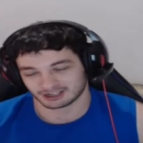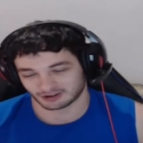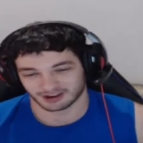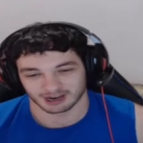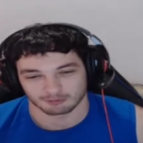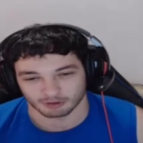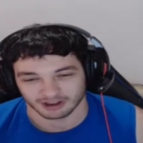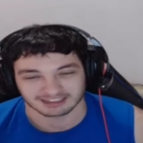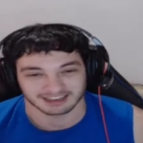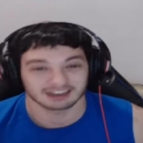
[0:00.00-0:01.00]
estoy
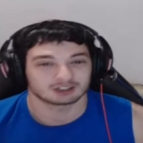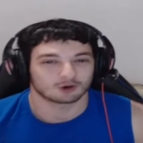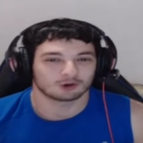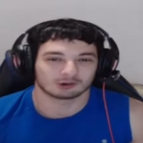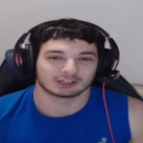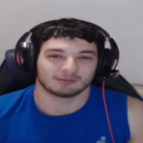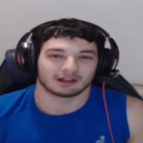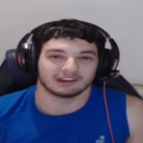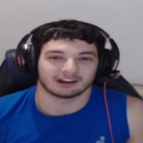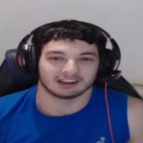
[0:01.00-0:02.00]
gilipollas, tres troncos de
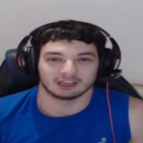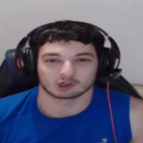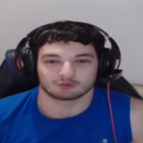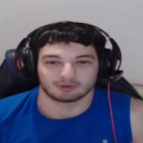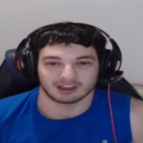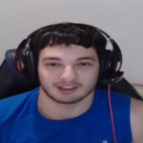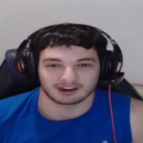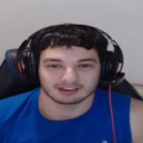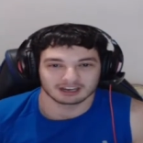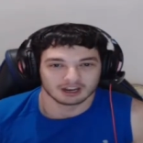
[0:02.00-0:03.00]
madera y dos
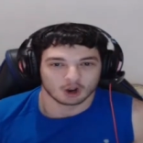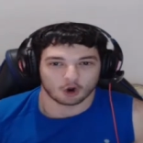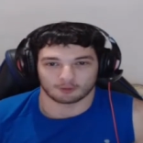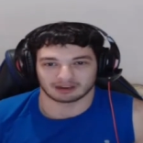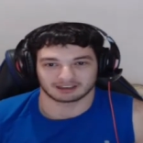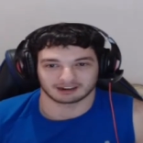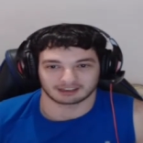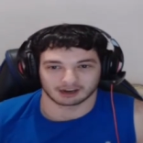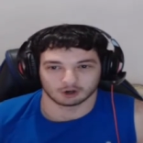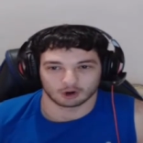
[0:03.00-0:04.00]
piedras, o matar a
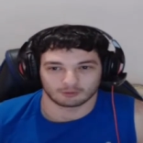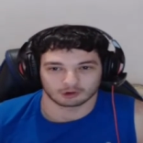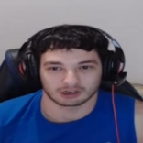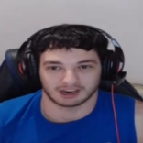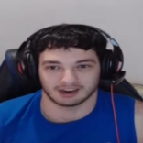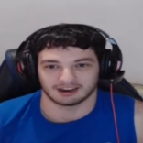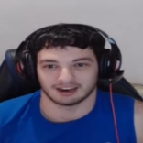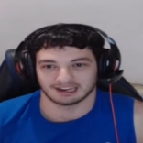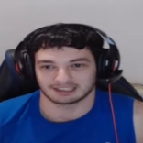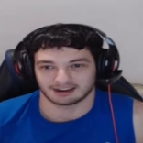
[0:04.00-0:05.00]
tres lobos
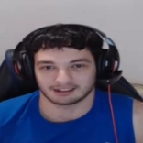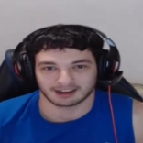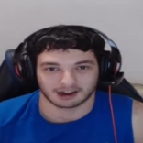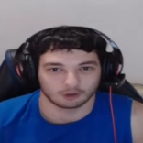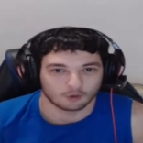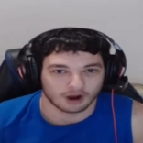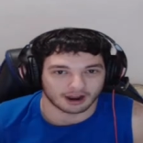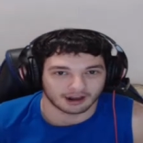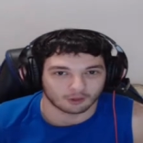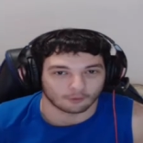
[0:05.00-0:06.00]
que están atacando un
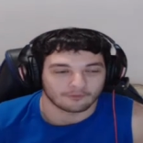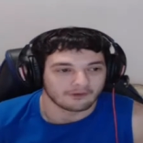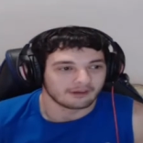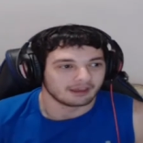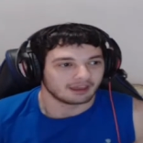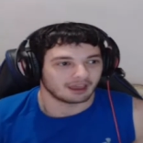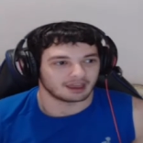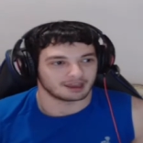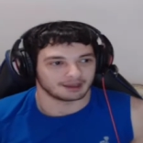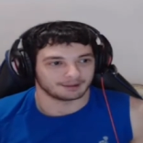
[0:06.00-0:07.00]
ganado.
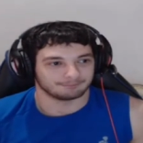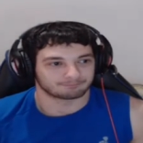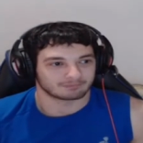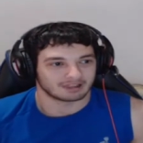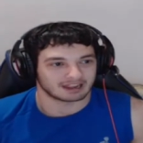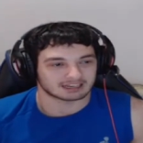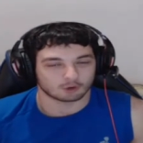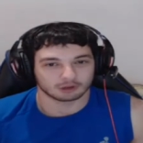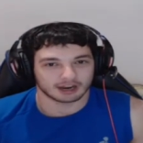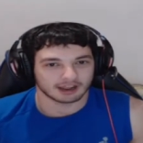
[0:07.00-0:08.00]
Eh, las
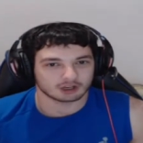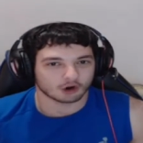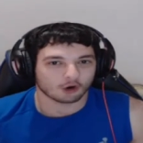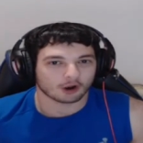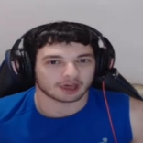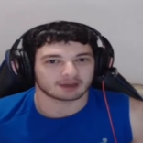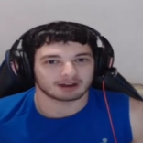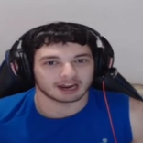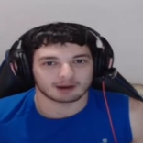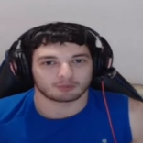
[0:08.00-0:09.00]
secundarias yo creo que
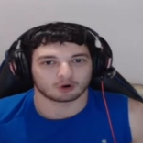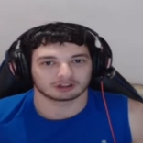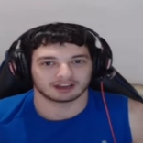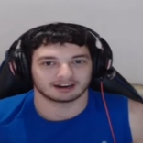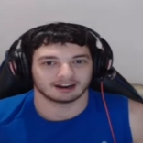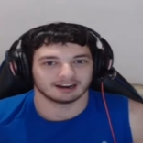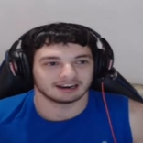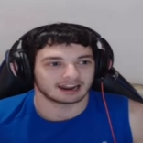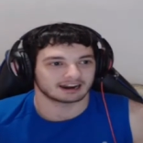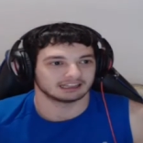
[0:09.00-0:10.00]
deberían aportar
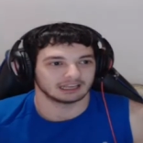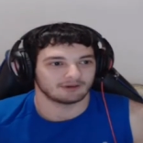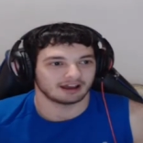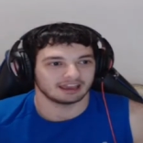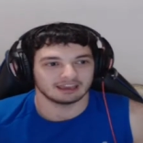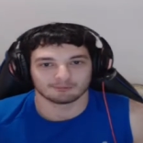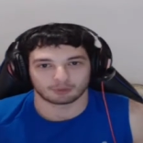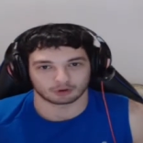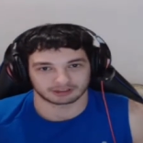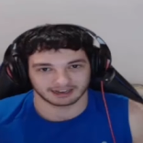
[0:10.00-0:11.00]
narrativa
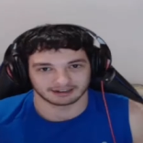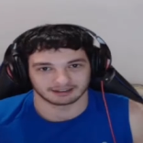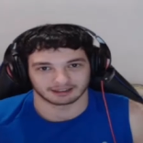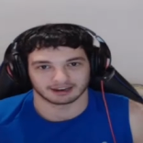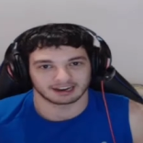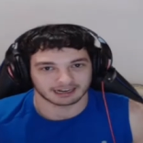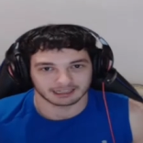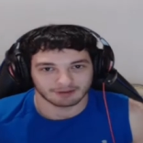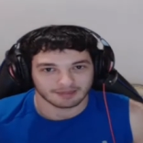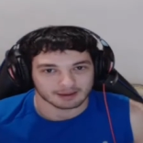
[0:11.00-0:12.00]
importante,
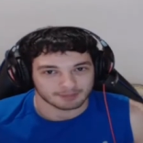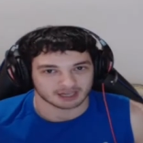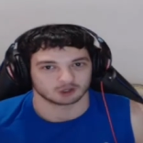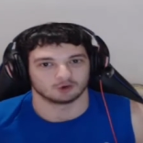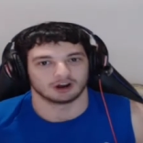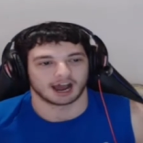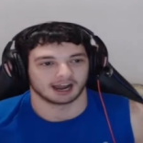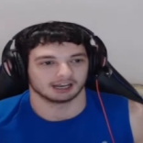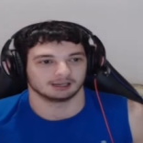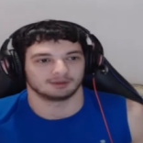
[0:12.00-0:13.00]
narrativa de peso
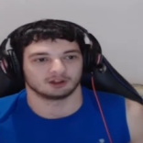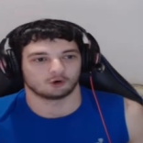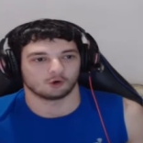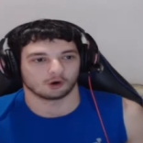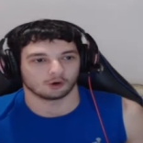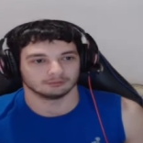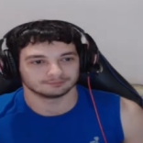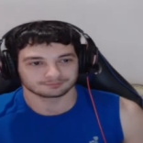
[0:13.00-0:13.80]
al videojuego